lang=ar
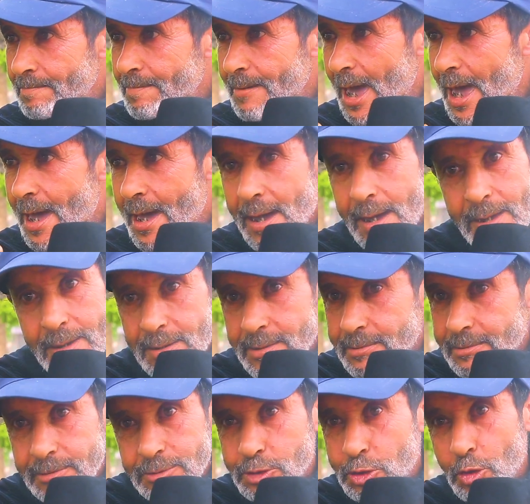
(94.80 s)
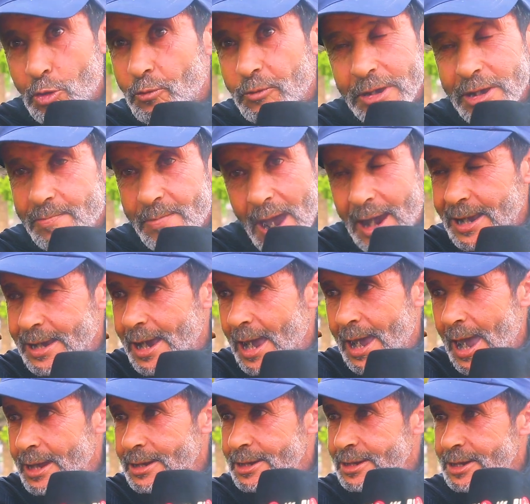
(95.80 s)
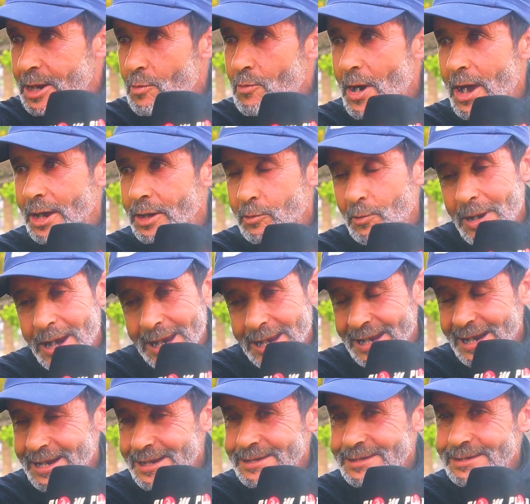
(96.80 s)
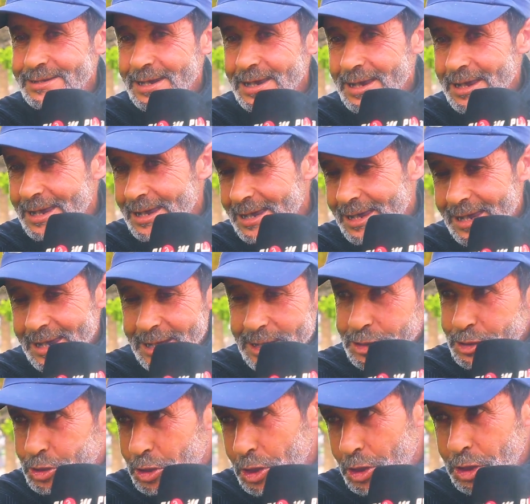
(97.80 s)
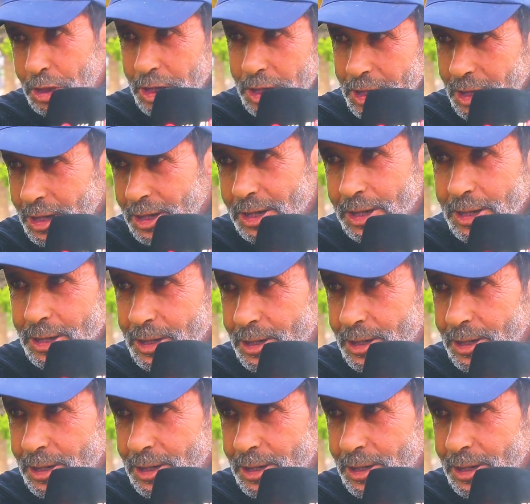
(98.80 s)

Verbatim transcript: لا تشوفي ما كيعادي حتى واحد ولكن كتجي شي